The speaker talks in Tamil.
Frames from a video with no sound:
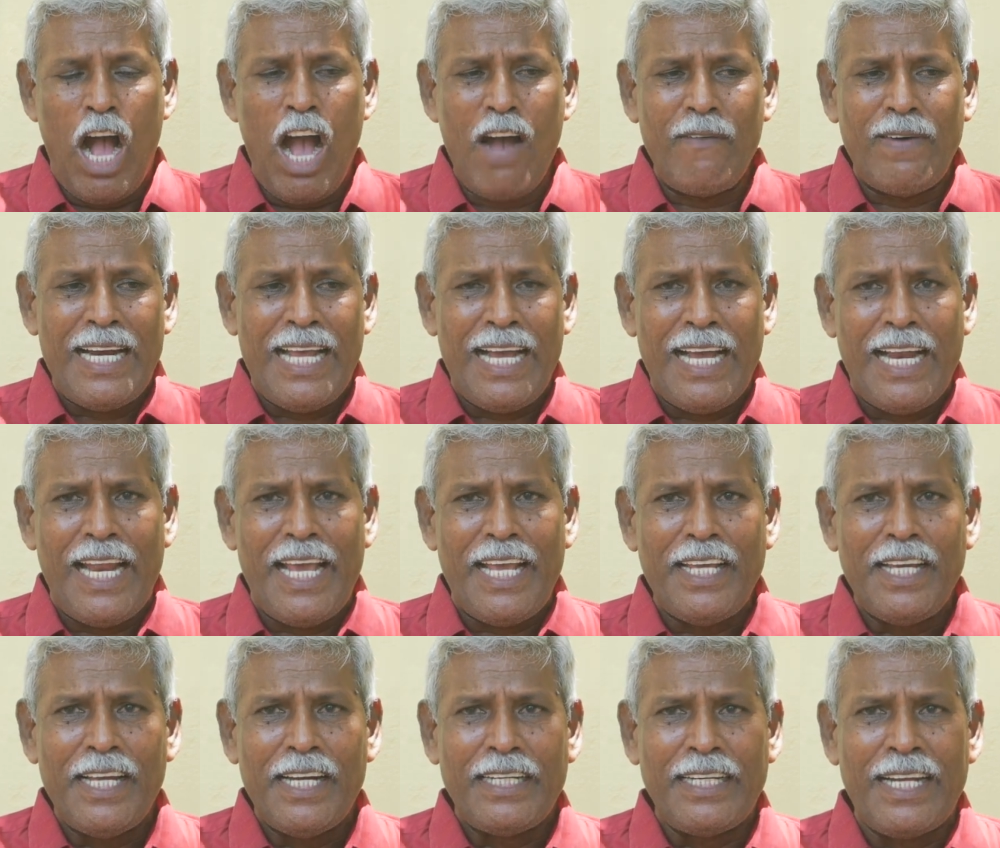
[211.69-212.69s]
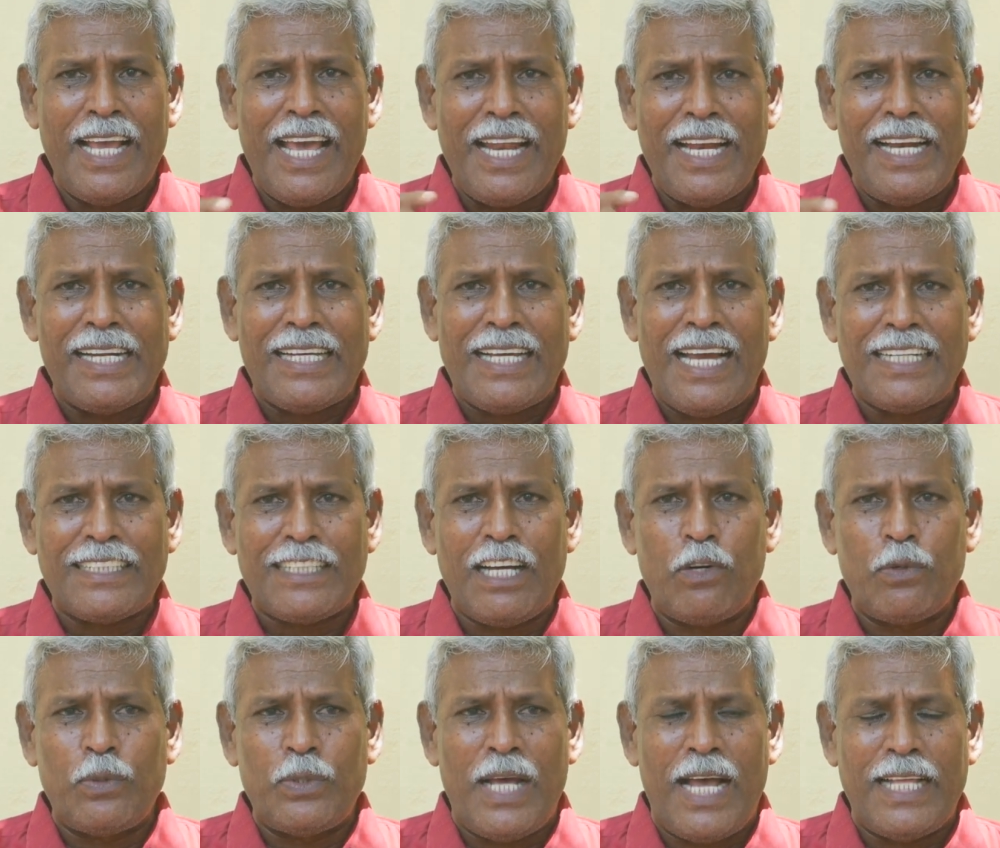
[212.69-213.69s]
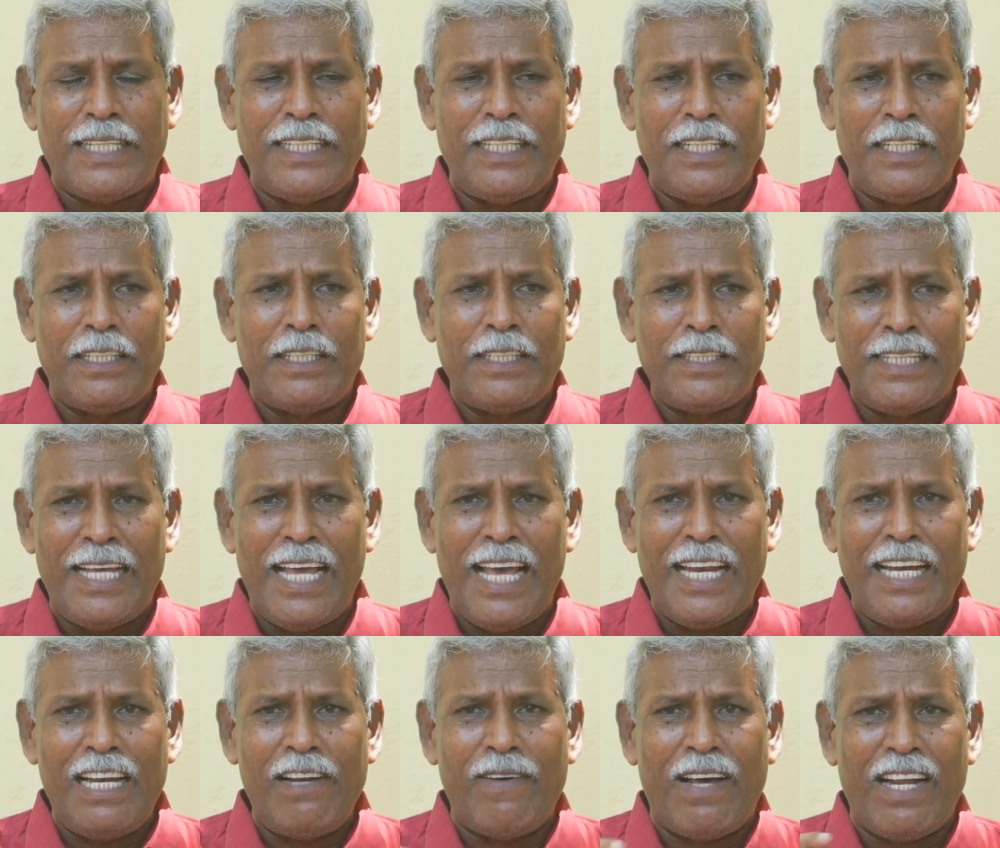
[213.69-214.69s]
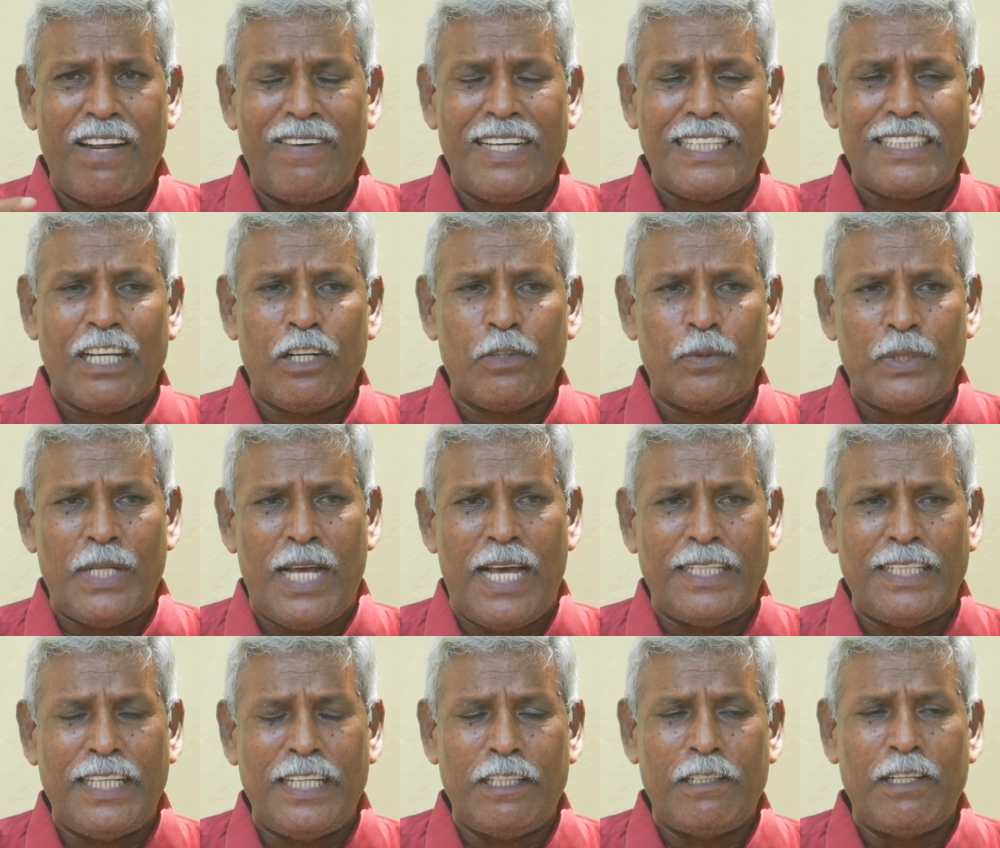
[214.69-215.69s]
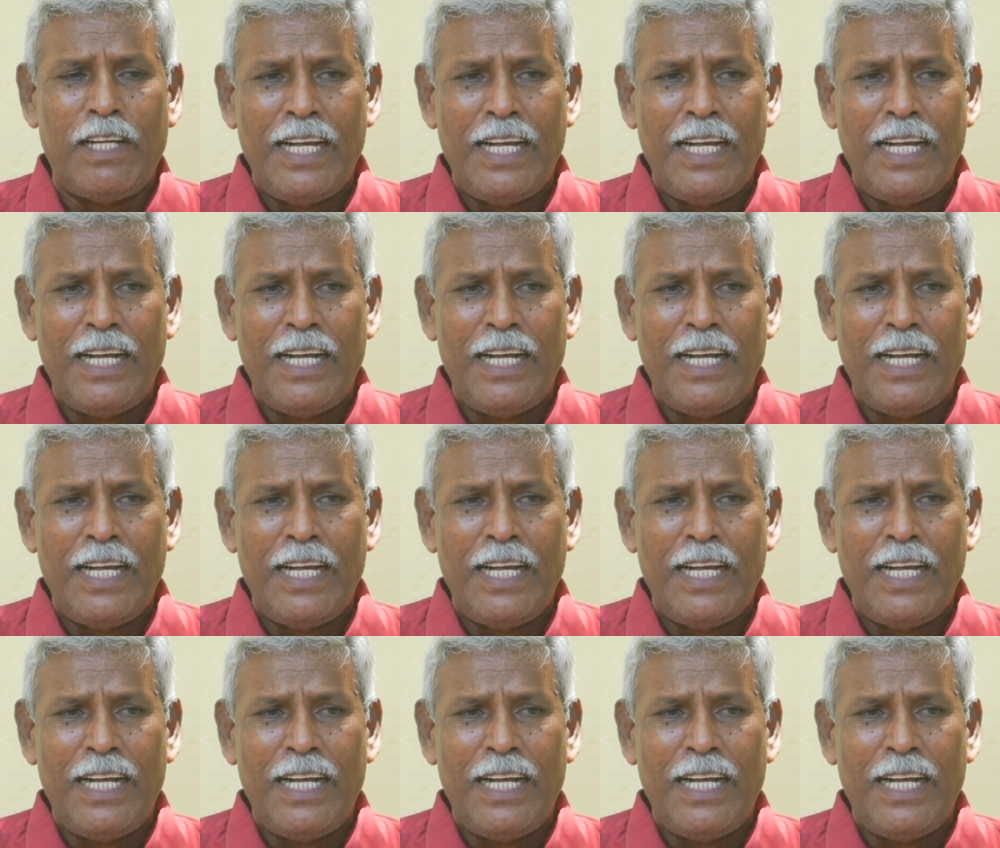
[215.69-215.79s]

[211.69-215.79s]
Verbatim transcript: ஆவணங்களை நேரில் கேட்கக்கூடாது நேரில் வர வைக்கக்கூடாது